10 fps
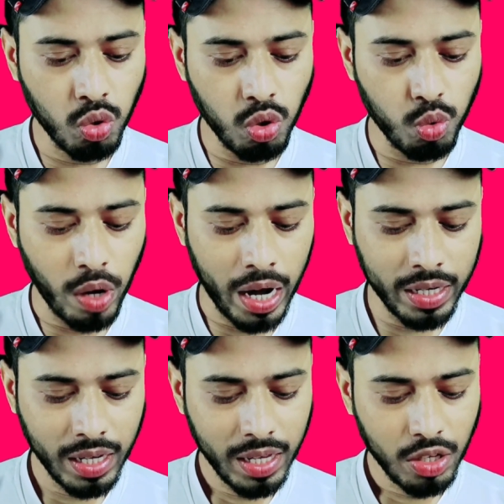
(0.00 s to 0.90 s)
টু
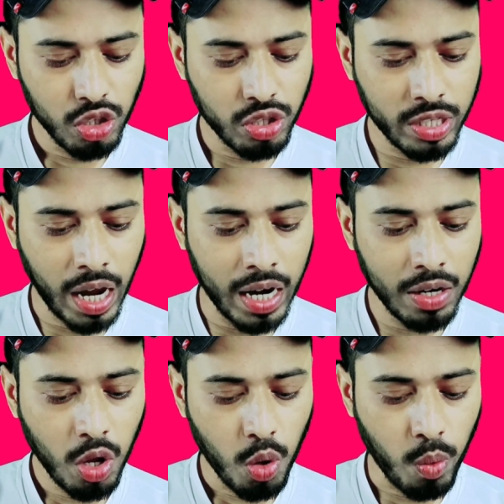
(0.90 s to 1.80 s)
ওয়ান
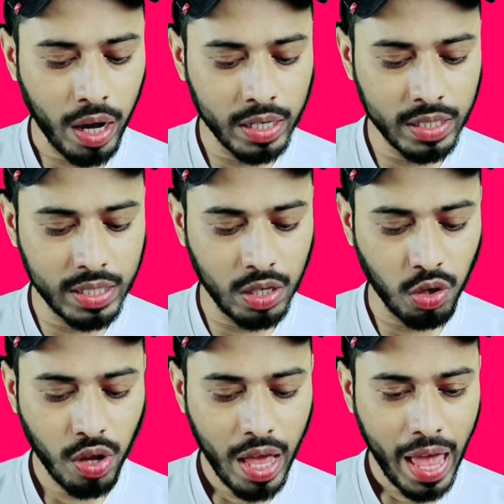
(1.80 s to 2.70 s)
স্টার ওয়ান
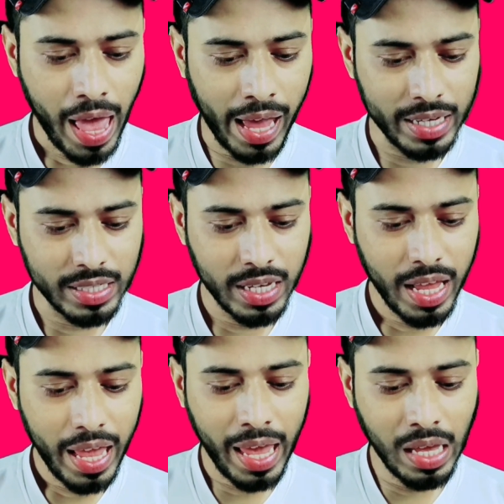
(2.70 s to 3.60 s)
জিরো হ্যাশ
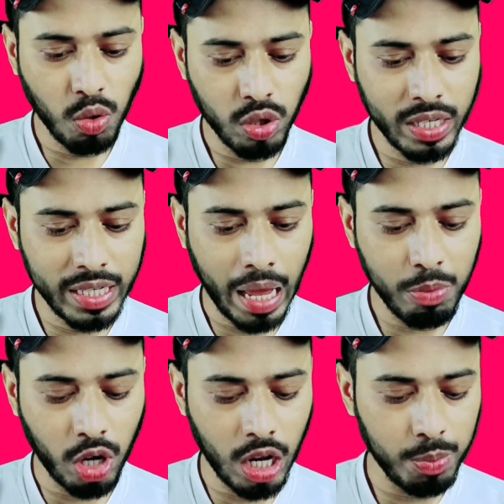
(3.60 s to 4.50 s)
এই কোডটি
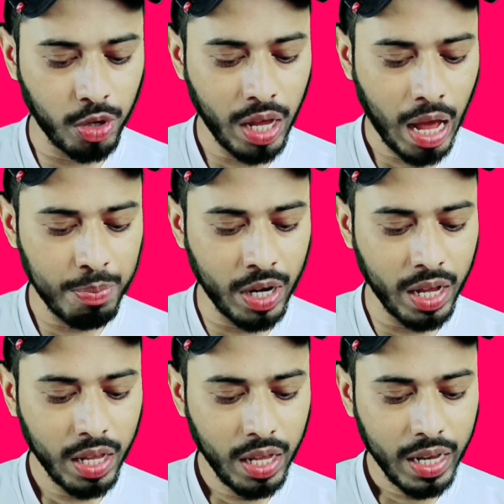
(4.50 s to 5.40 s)
টাইপ করার পর আপনারা